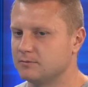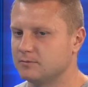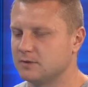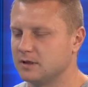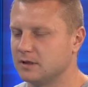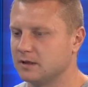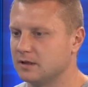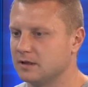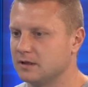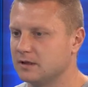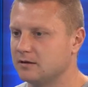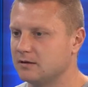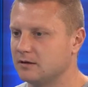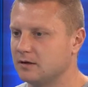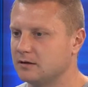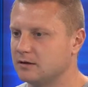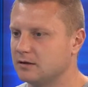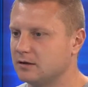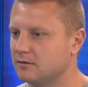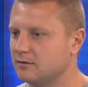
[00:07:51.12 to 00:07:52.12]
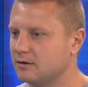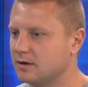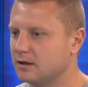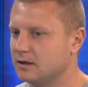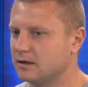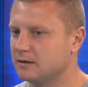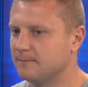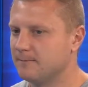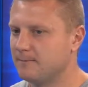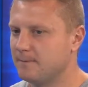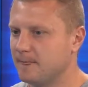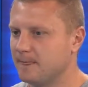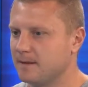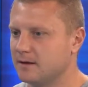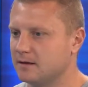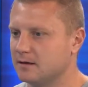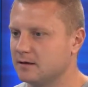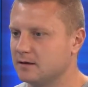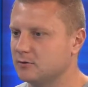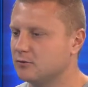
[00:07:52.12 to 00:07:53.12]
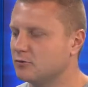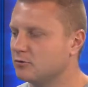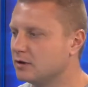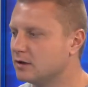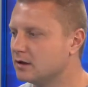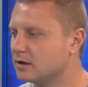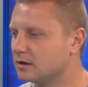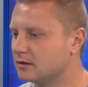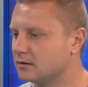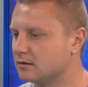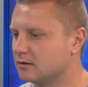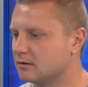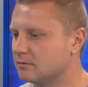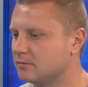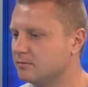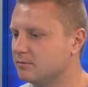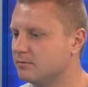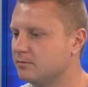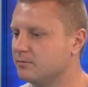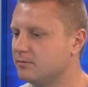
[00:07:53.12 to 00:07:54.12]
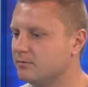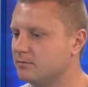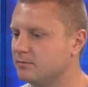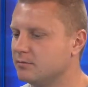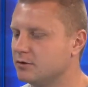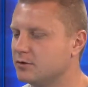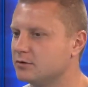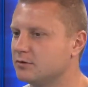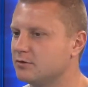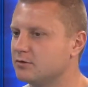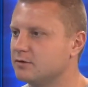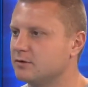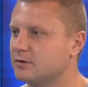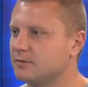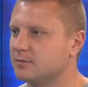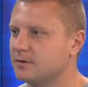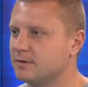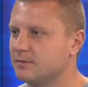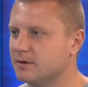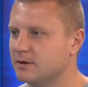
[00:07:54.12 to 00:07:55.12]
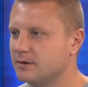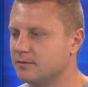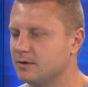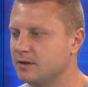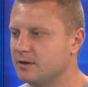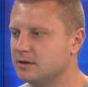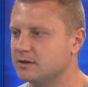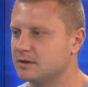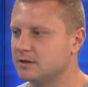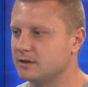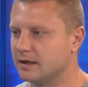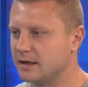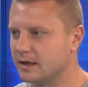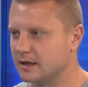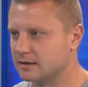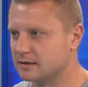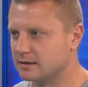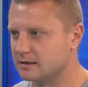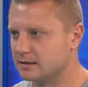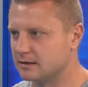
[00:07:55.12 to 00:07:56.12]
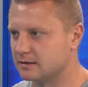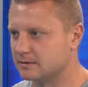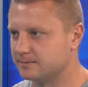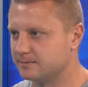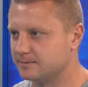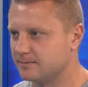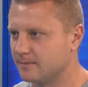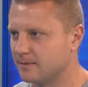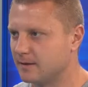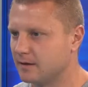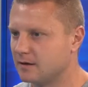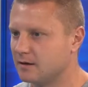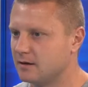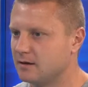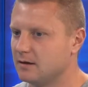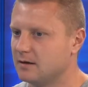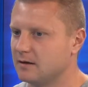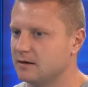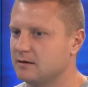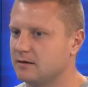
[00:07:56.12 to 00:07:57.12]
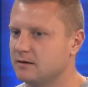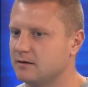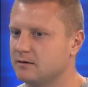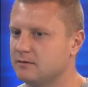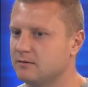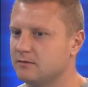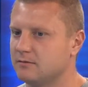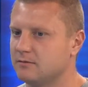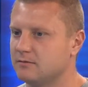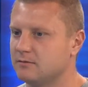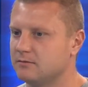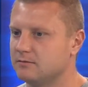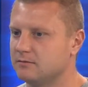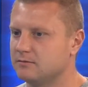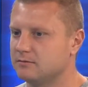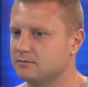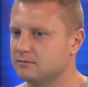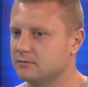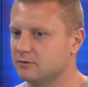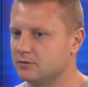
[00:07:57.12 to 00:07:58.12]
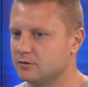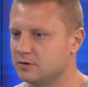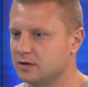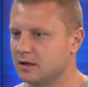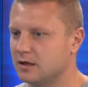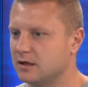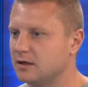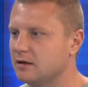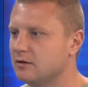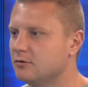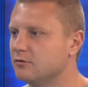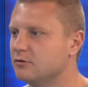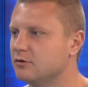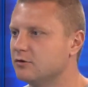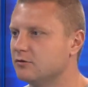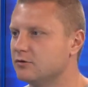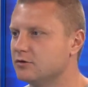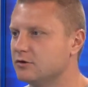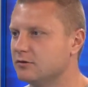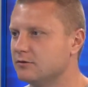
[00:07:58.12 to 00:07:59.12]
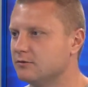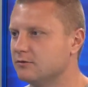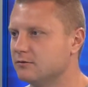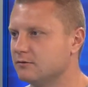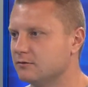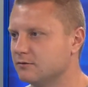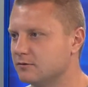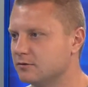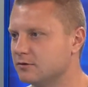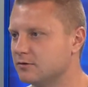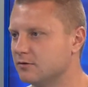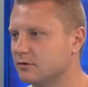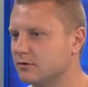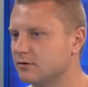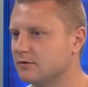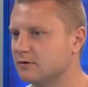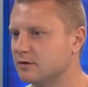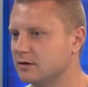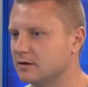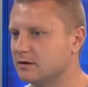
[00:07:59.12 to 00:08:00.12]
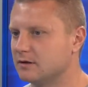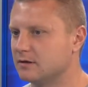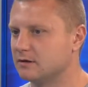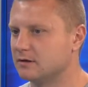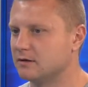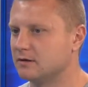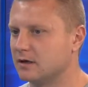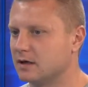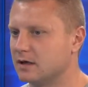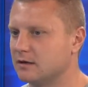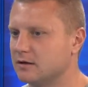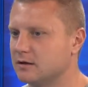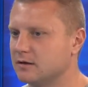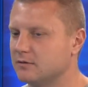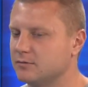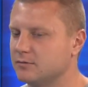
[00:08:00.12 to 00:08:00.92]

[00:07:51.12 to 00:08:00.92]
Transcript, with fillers: когда открывали э, турнир этот, присутствовал премьер-министр Греции. Э, то есть такие люди очень высокого э, ранга